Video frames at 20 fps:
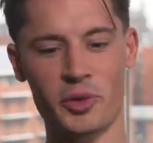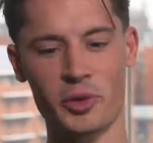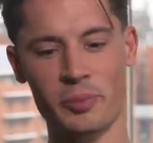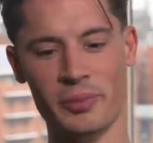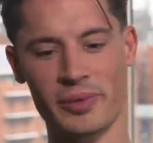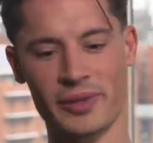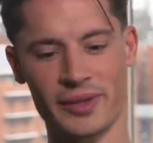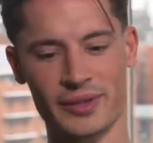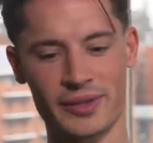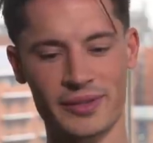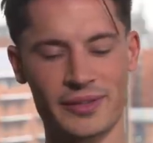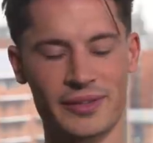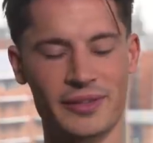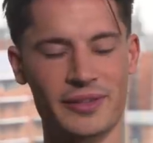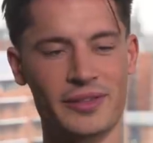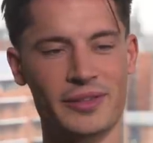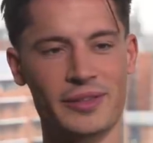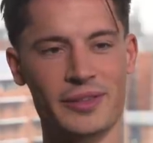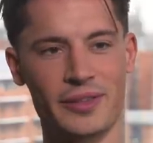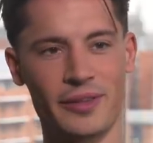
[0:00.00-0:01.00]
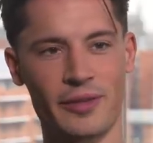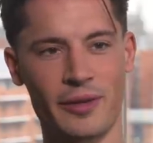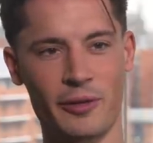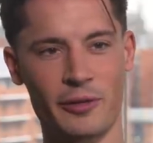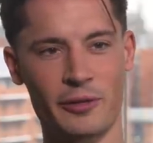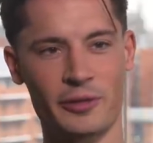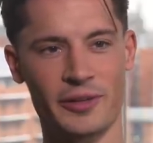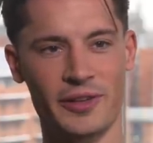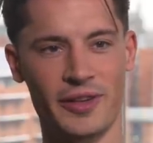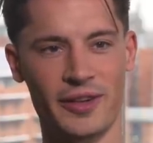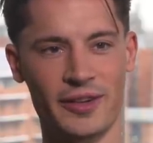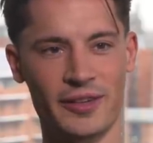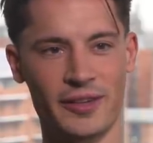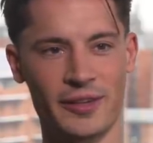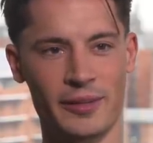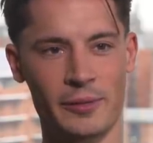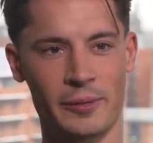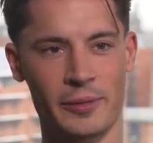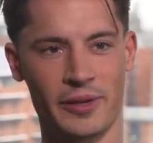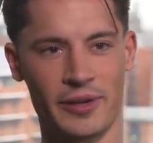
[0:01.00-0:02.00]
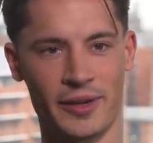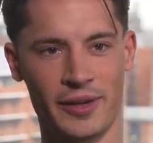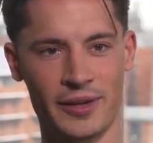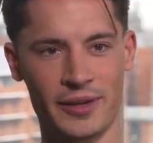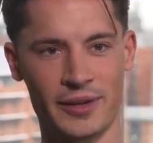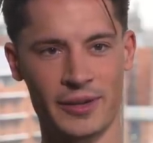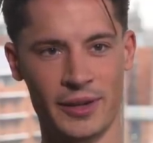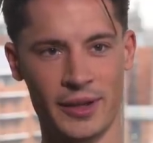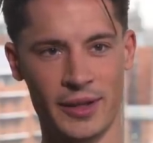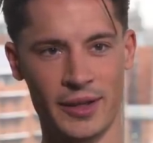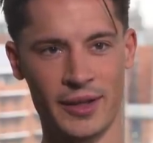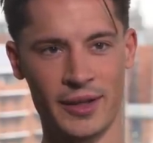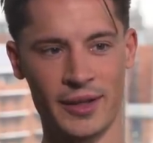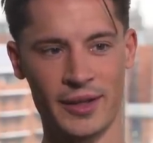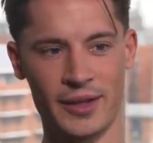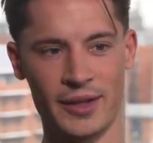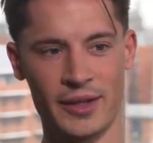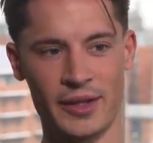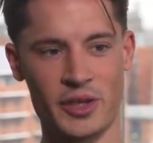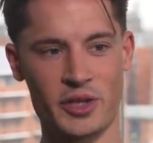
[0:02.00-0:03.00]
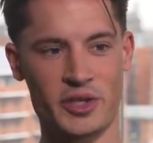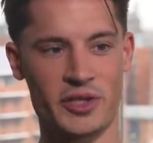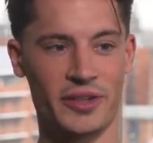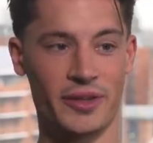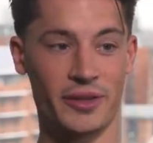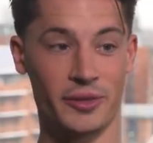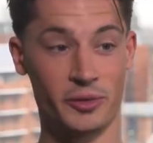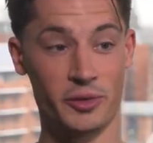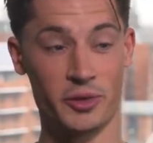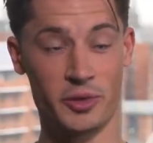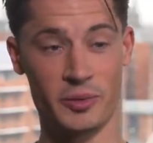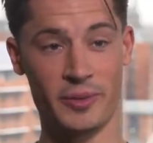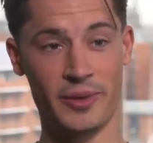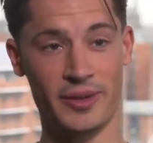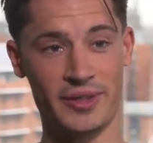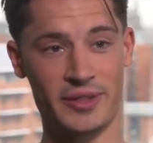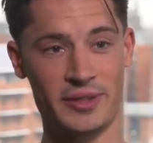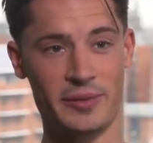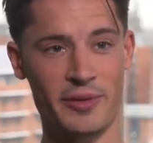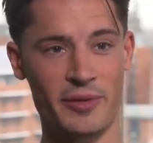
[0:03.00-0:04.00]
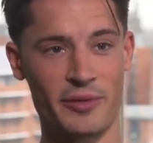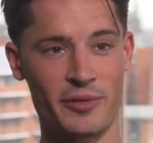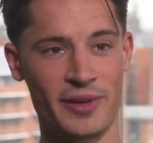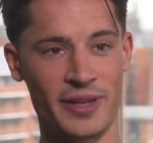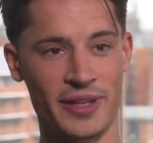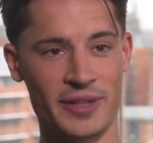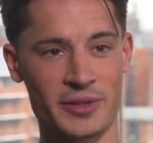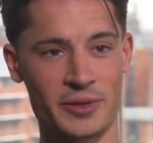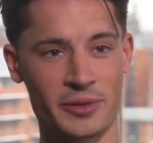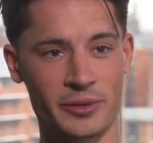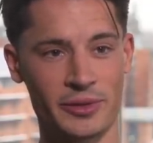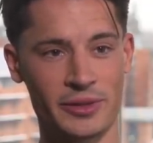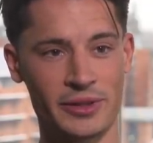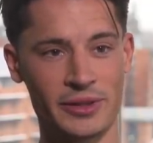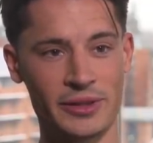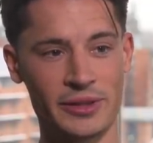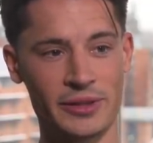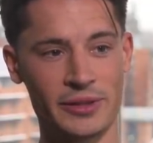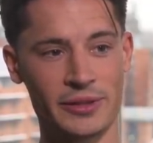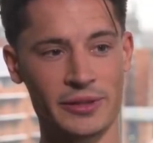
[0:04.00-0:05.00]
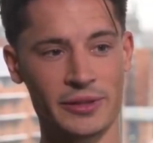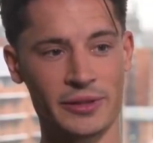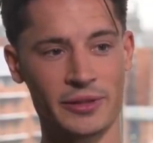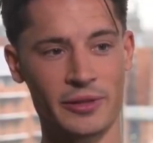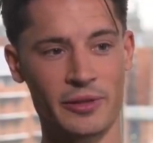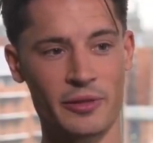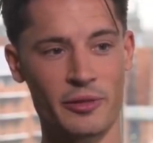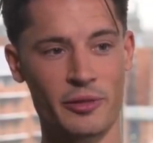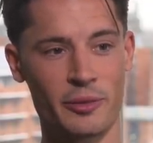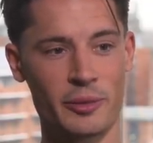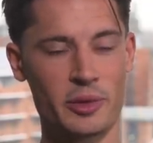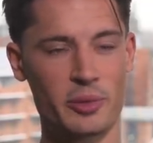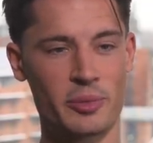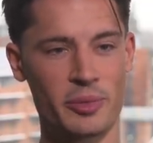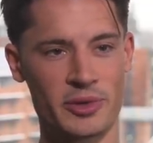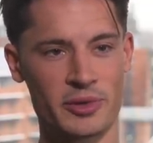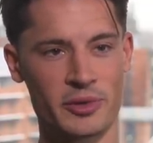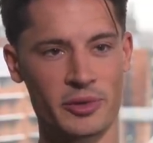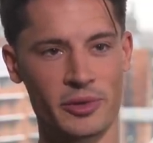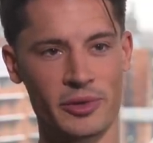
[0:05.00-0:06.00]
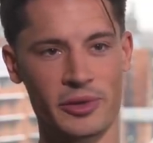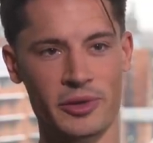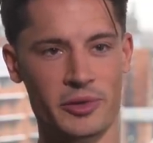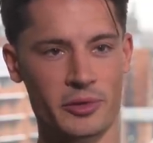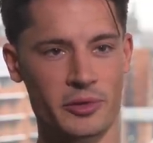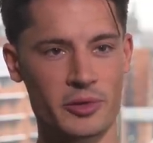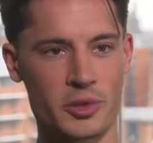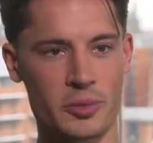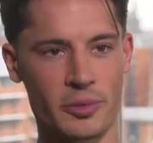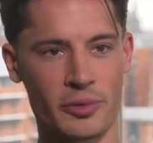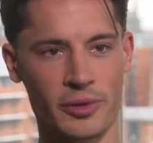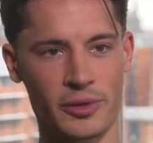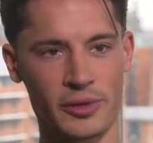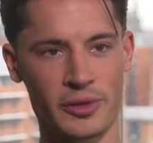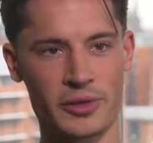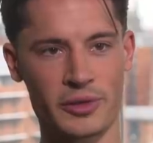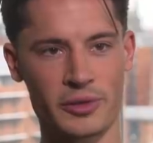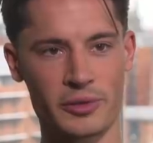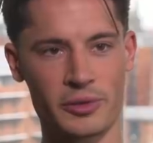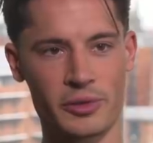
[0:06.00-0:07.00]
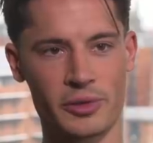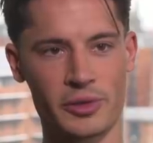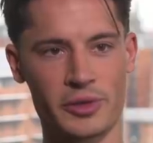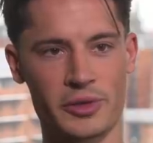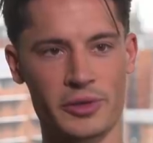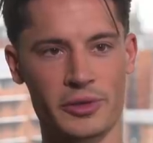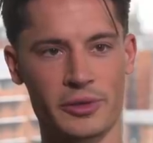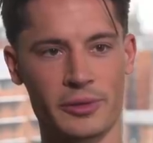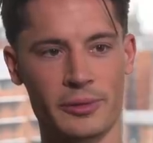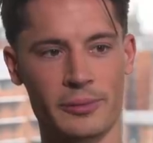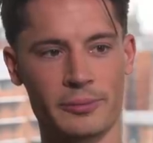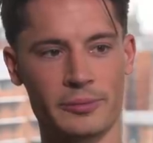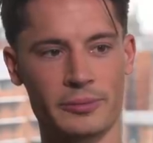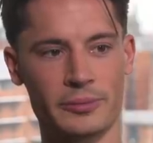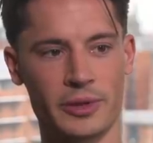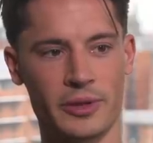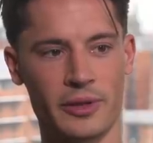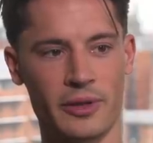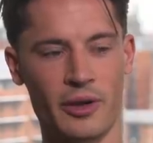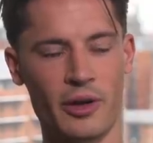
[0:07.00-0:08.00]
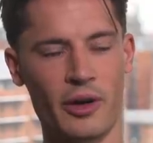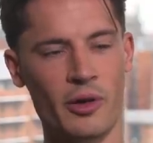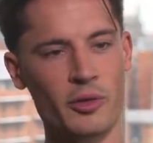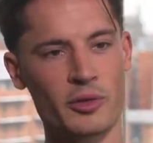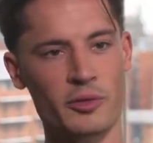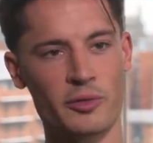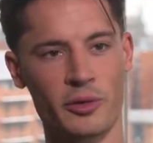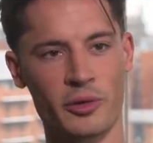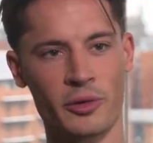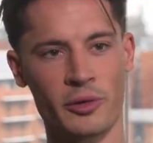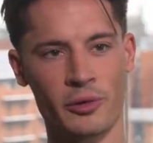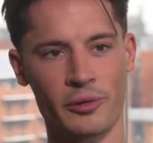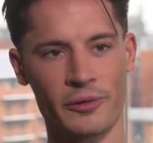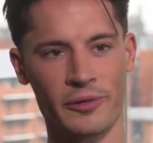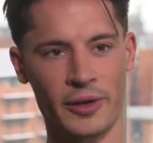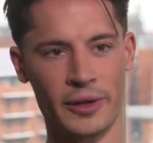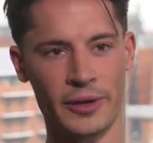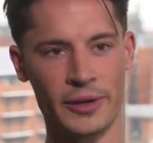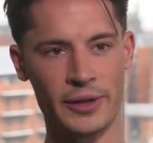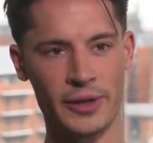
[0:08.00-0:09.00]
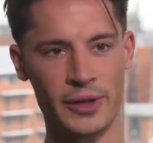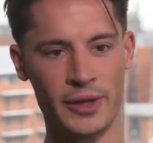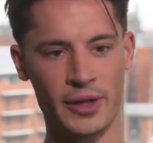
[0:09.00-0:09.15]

rückblickend auf die anderthalb Jahre stehen natürlich meine zwei Verletzungen, die für mich persönlich und sportlich natürlich ähm, eine Herausforderung waren.